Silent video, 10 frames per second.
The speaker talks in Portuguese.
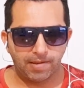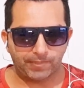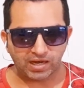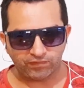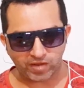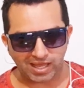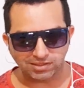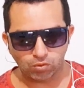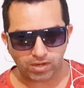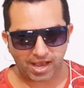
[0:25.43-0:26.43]
para falar
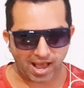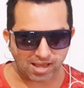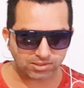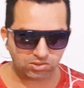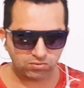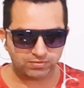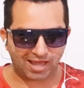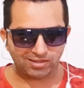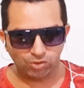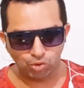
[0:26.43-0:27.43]
do caso da
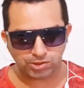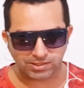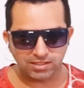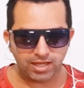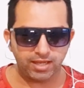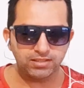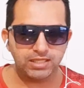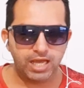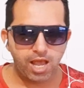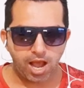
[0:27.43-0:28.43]

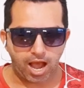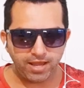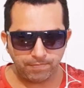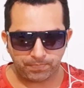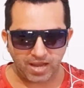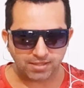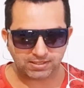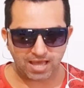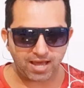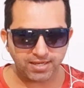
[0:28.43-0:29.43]
Lucilene a
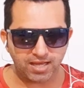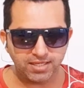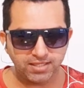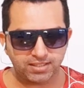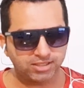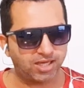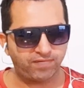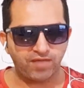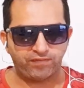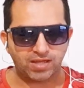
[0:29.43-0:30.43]
empresária aí que já
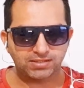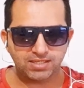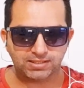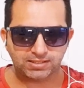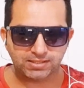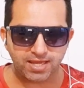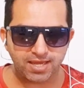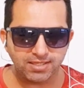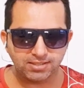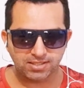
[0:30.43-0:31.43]
vai fazer
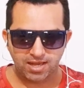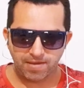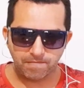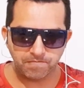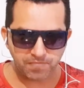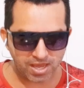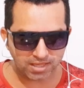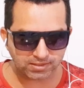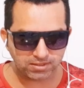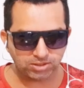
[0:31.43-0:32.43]
seis
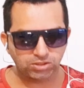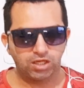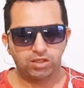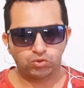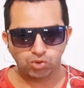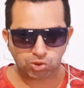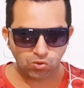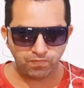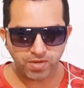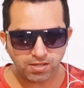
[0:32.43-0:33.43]
meses do
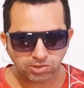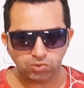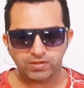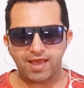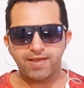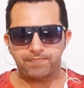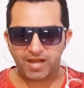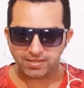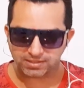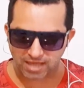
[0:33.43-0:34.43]
sumiço da
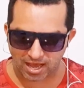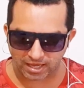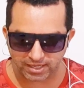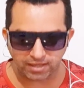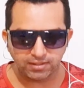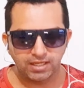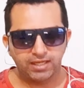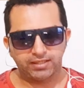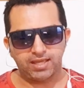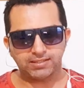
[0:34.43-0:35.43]
empresária
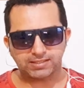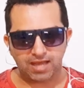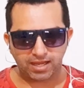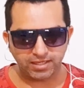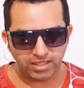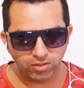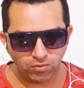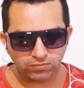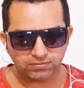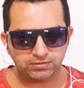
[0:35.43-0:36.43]
que
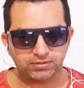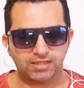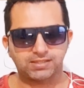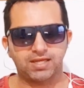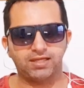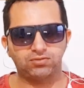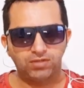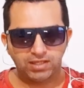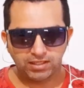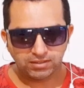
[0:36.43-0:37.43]
saiu, tá certo,
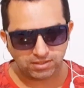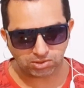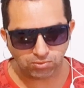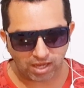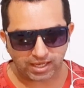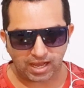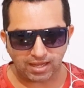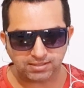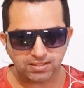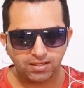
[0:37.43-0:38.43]
de sua
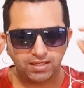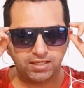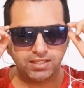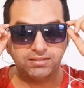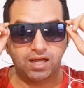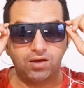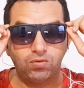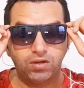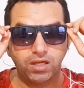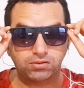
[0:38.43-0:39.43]
casa e
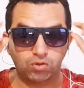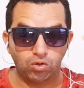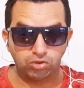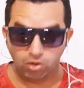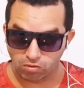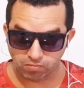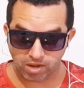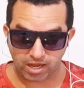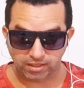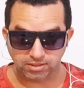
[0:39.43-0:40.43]
não retornou
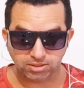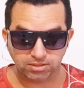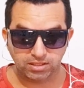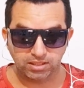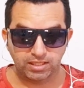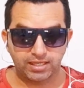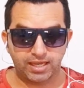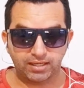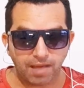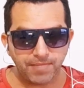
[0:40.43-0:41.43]
mais. É
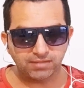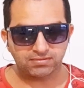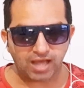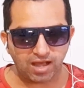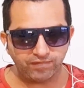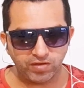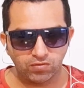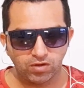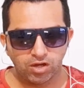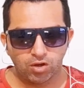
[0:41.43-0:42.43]

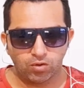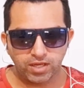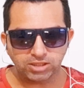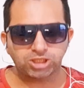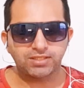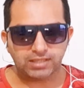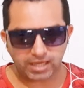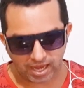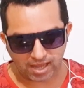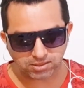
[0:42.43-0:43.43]
lamentável este
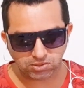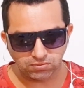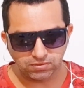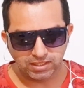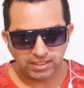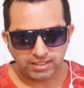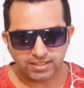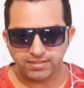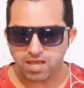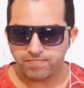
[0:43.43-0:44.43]
caso
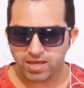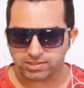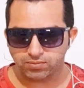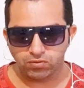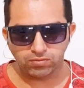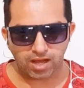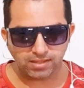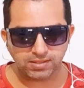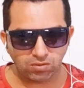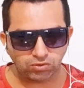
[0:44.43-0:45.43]
que nem mesmo
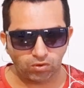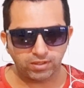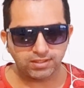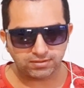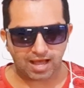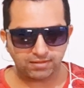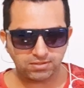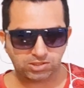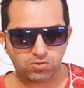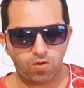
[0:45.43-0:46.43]
as
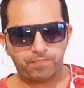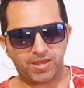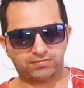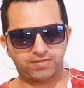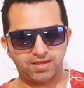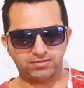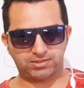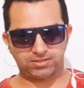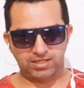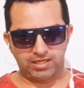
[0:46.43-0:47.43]
autoridades
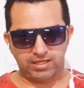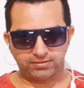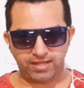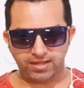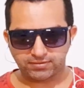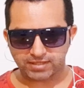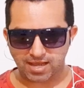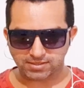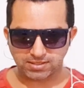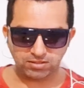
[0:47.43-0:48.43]
competentes têm
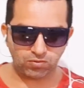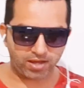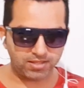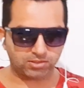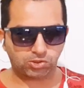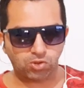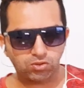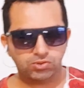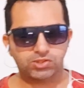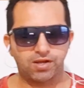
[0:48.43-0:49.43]
trazido aí a
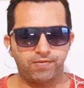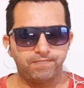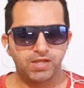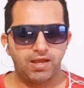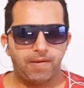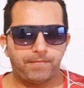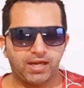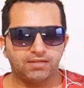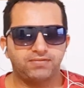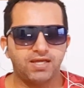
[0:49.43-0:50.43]
solução
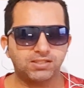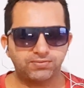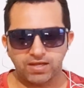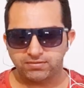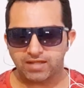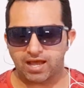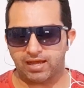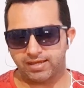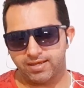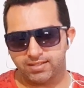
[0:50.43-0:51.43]
para
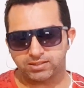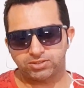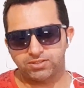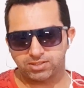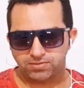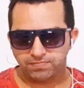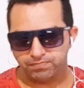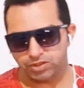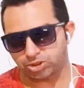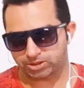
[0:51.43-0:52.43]
desvendar estes
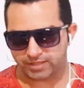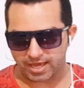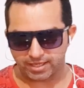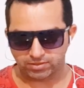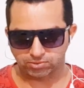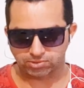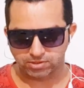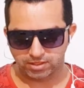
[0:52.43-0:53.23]
mistérios.